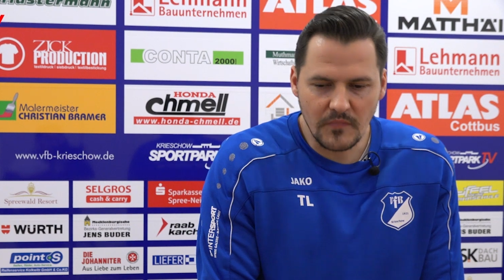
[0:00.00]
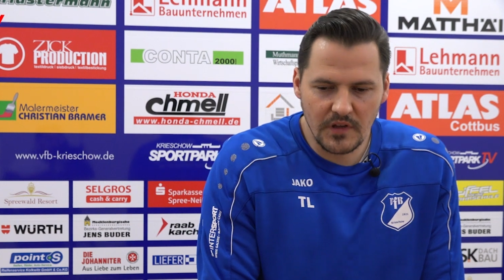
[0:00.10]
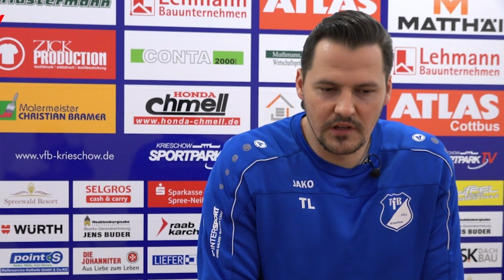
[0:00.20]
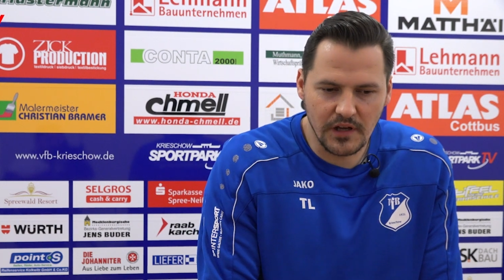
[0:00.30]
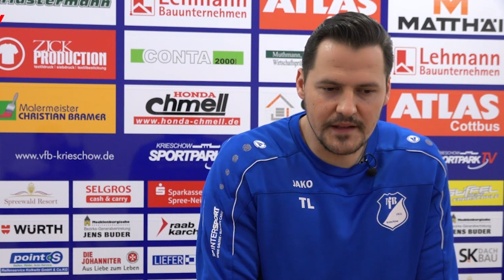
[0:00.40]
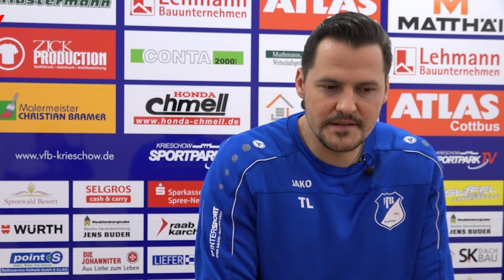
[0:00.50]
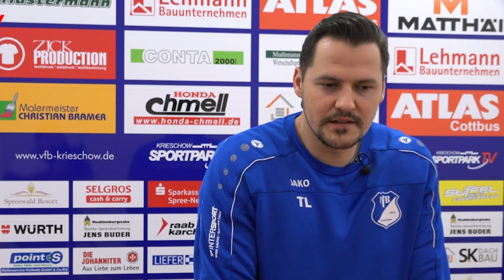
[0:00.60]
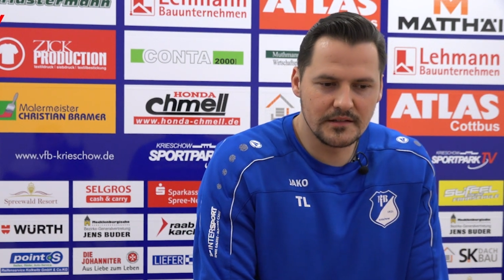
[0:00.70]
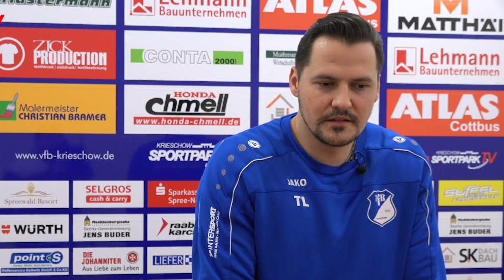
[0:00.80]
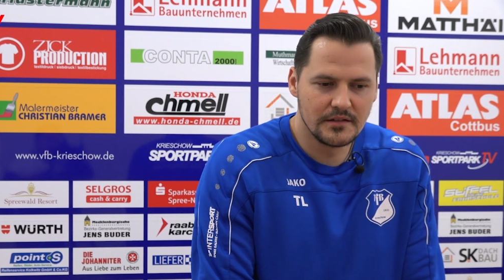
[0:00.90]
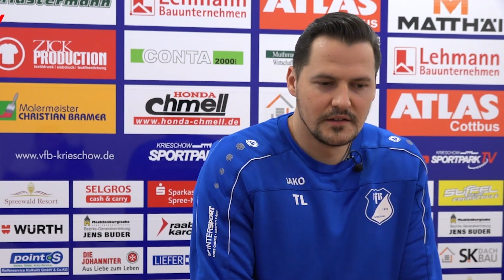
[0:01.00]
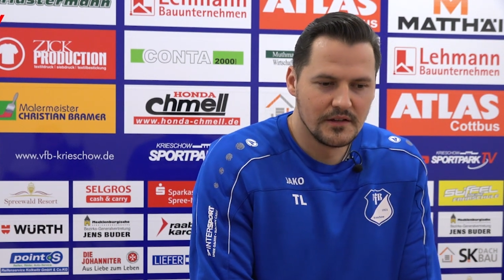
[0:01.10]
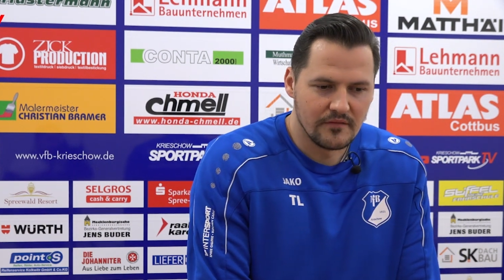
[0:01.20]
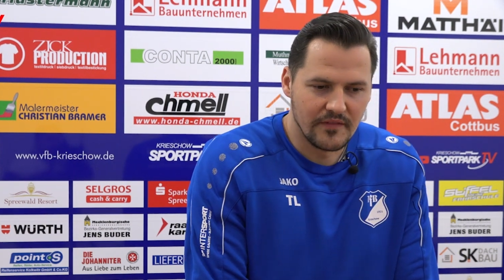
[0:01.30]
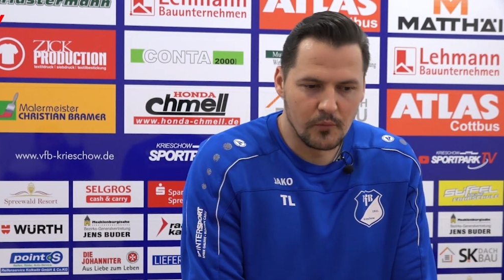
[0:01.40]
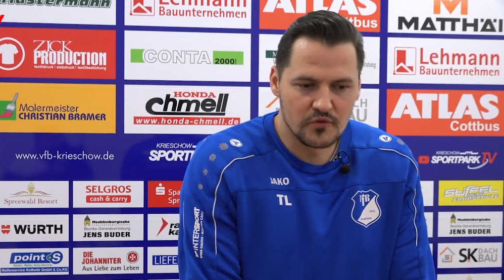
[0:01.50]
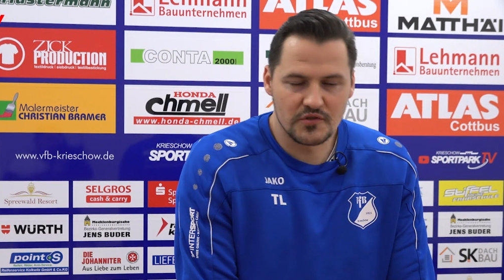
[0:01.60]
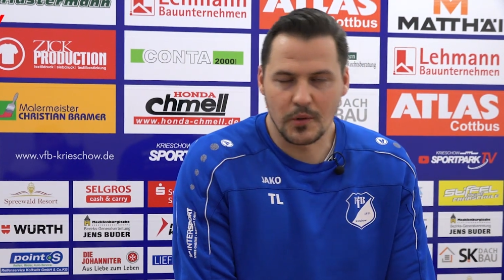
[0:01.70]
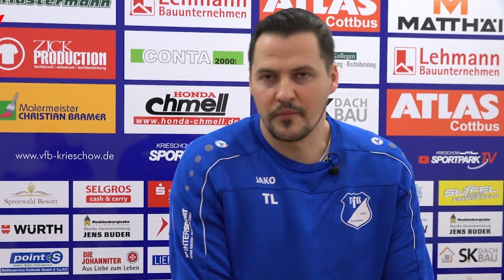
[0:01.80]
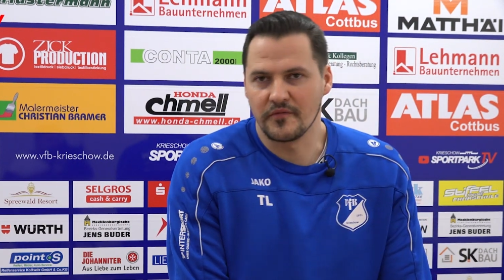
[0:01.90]
Eine äh, einzige
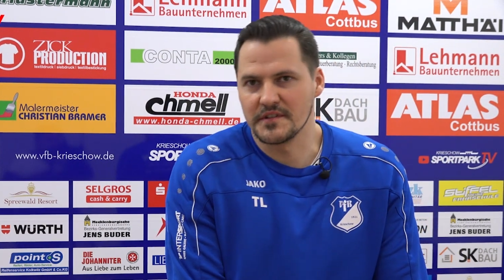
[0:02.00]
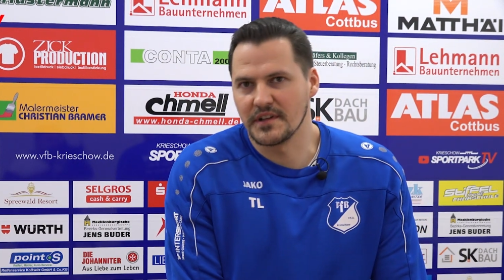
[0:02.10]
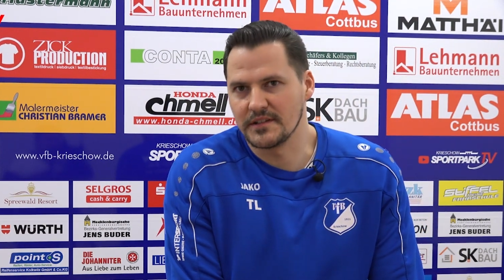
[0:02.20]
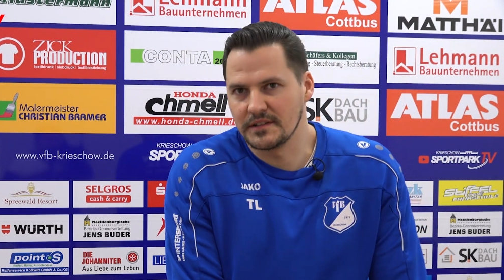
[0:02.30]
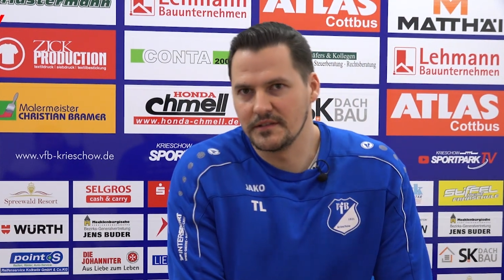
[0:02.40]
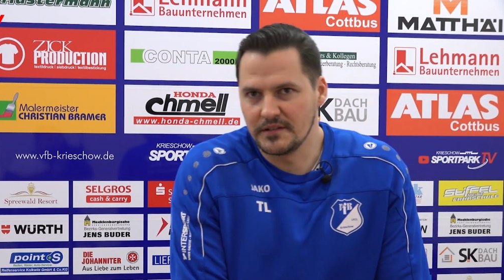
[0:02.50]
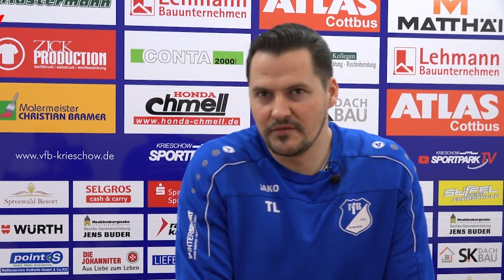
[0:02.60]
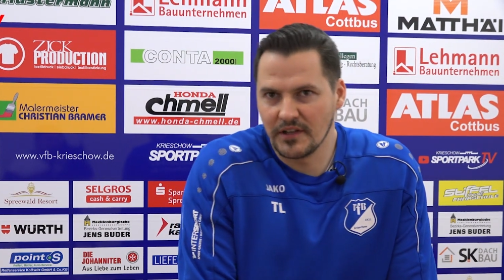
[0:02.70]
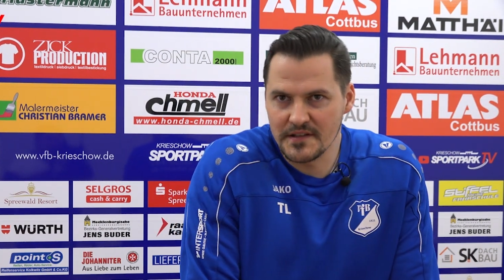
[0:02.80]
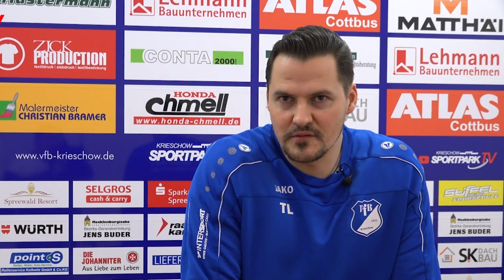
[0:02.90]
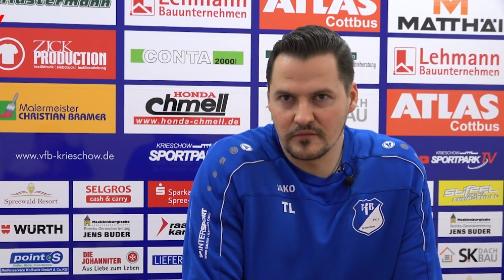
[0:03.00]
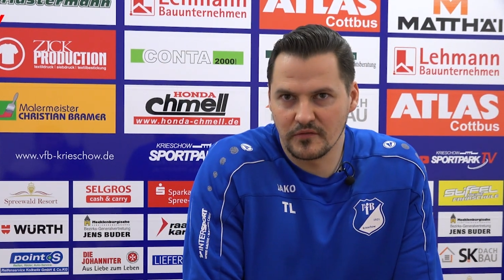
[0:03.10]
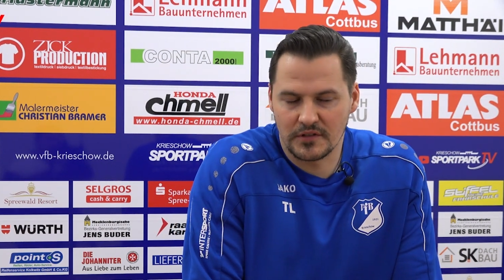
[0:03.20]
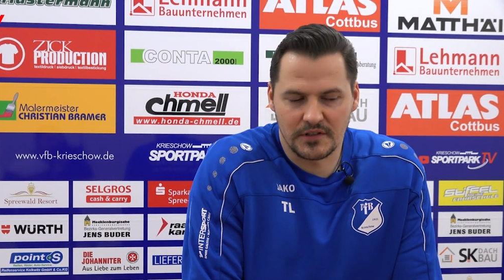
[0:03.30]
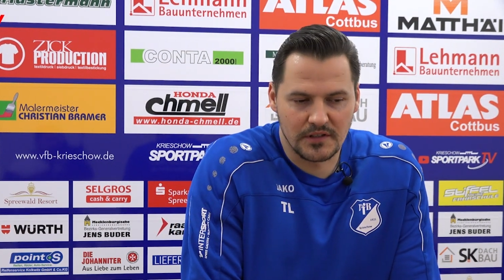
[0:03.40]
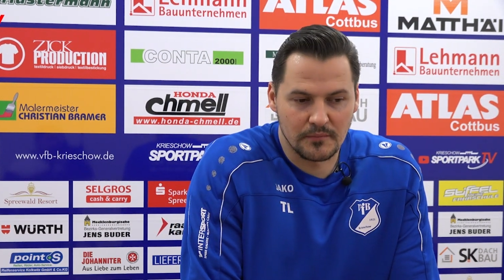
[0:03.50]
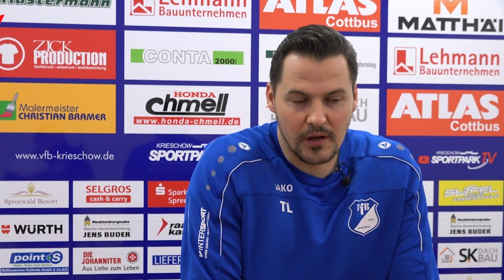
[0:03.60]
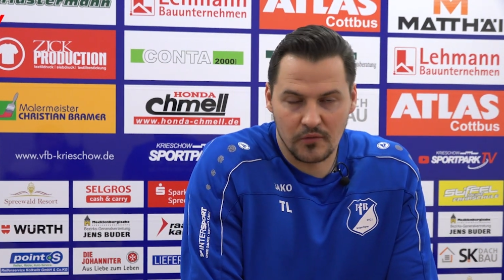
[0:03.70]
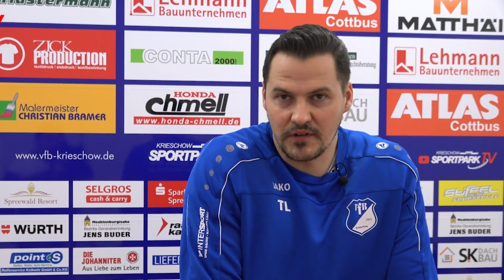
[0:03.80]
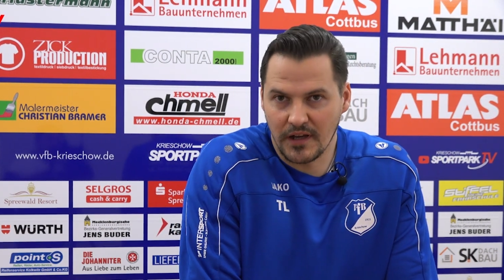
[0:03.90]
Wermutstropfen ist halt die, die Verletzung von äh,
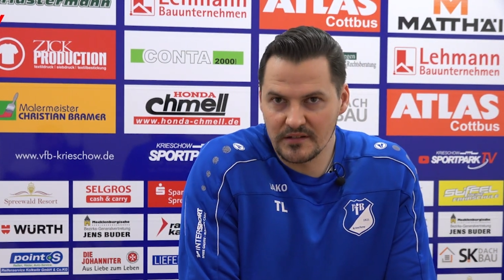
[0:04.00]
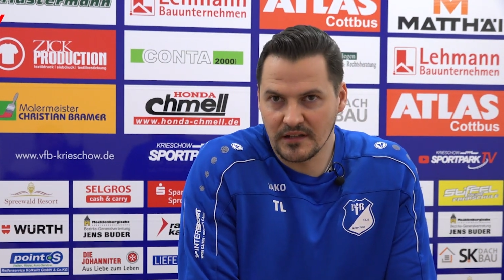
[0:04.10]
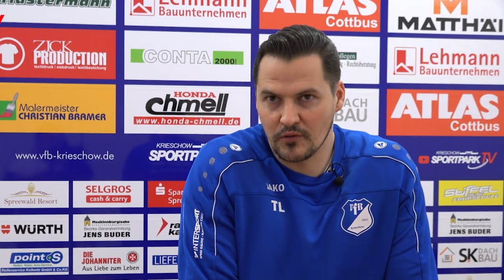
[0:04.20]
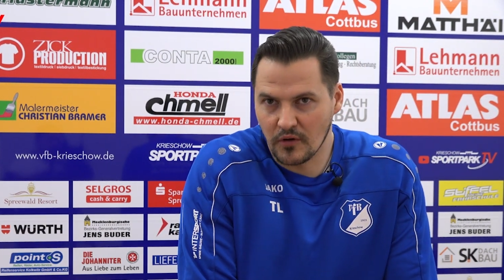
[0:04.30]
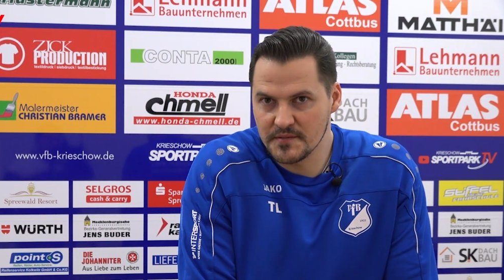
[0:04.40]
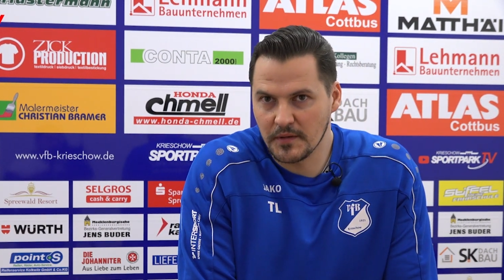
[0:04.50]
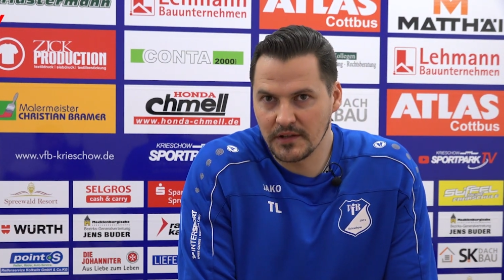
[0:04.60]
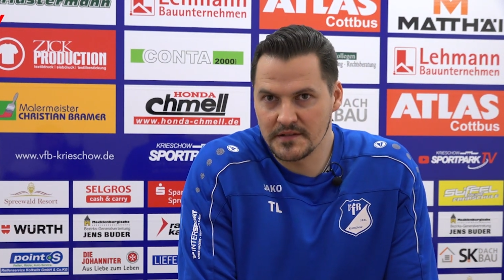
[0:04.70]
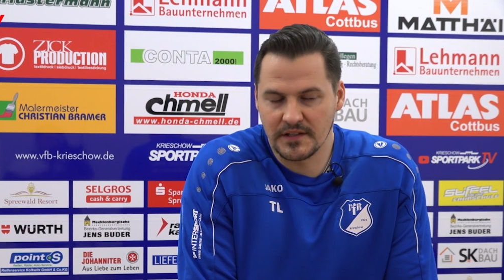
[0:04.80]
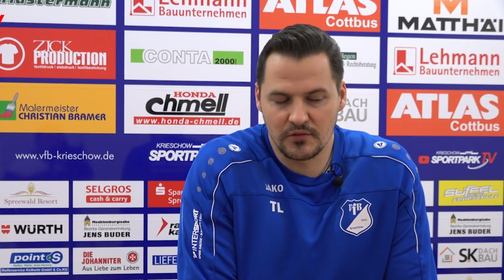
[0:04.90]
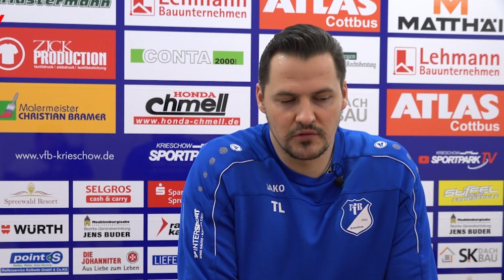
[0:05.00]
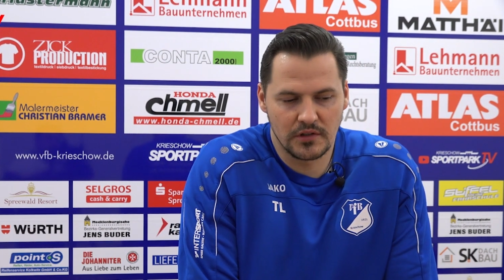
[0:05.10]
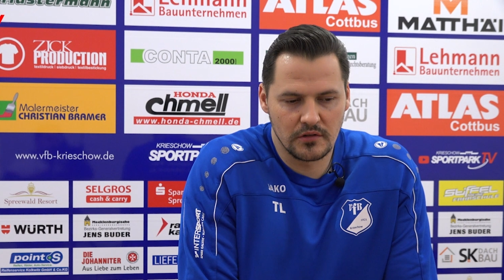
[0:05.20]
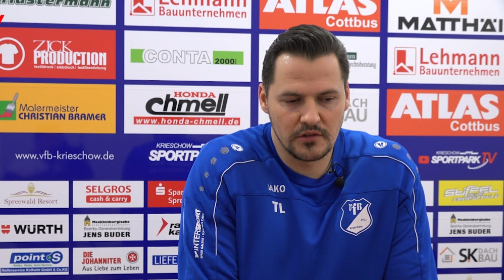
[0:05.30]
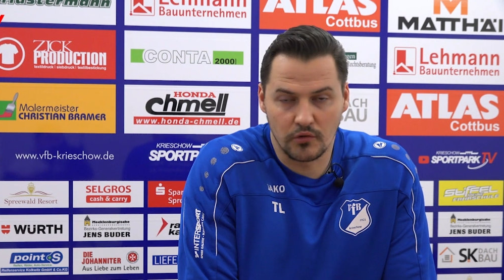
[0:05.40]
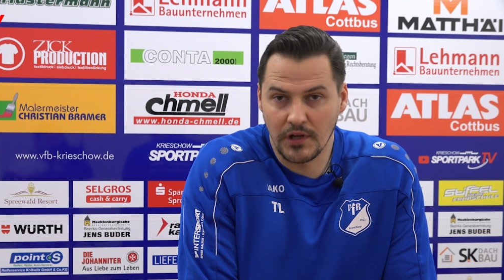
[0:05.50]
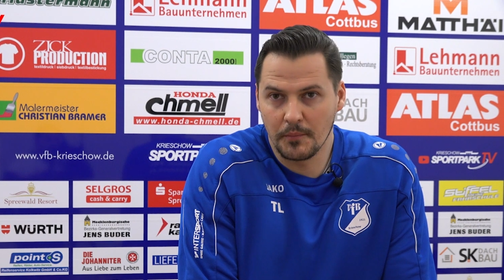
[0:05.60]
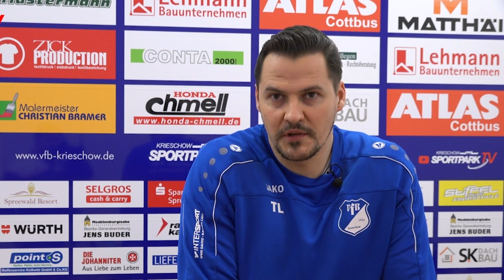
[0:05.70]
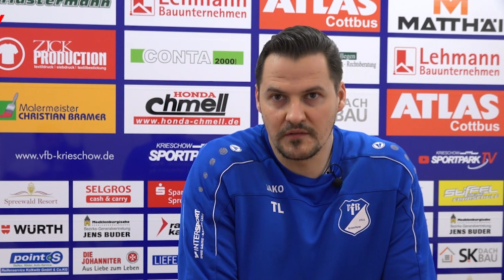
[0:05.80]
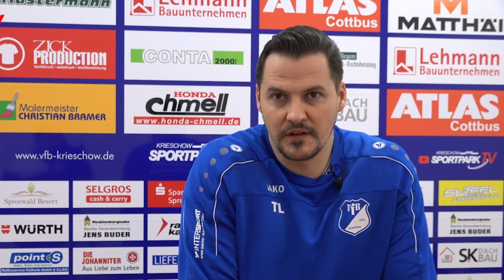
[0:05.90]
Markus Kaiser, der Kreuzbandriss, der tut natürlich
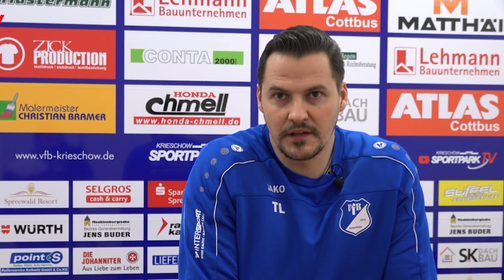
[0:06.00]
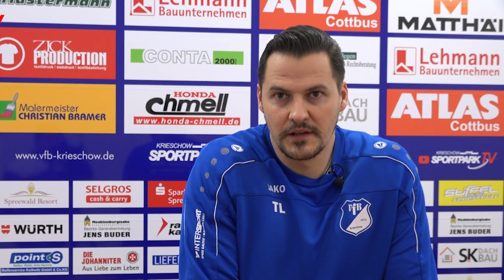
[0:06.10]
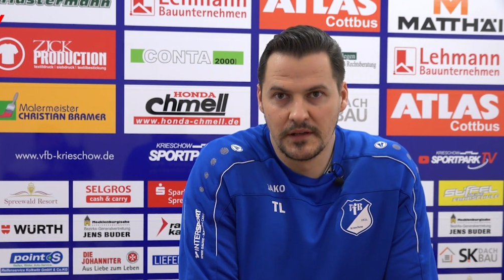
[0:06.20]
unheimlich weh.